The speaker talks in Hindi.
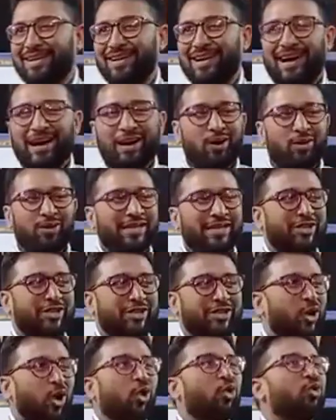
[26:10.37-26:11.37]
आई डोंट टीच
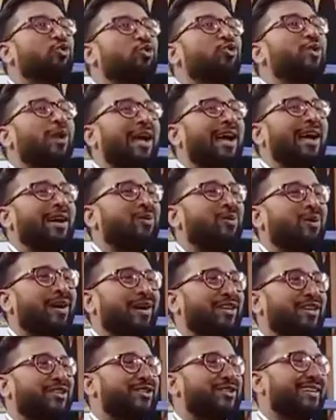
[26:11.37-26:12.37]
उर्दू
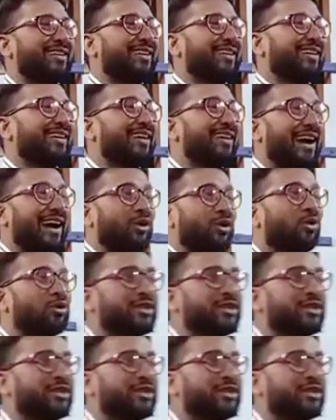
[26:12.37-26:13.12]
लैंग्वेज आई डोंट